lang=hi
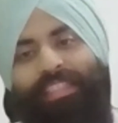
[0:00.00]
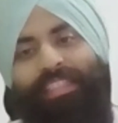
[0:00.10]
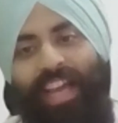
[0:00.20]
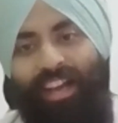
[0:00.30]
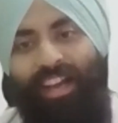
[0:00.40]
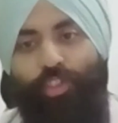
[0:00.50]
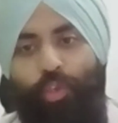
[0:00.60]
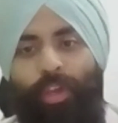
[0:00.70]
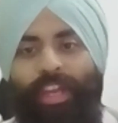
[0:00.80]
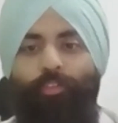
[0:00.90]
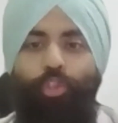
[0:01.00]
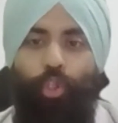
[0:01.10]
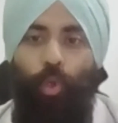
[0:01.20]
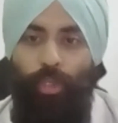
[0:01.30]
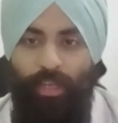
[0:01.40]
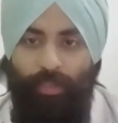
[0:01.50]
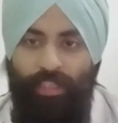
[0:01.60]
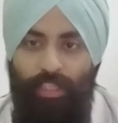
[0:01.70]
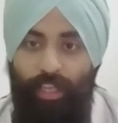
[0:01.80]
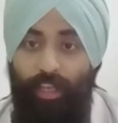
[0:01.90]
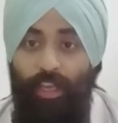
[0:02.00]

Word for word: स्कार्स जो हैं वो छोटे बनते हैं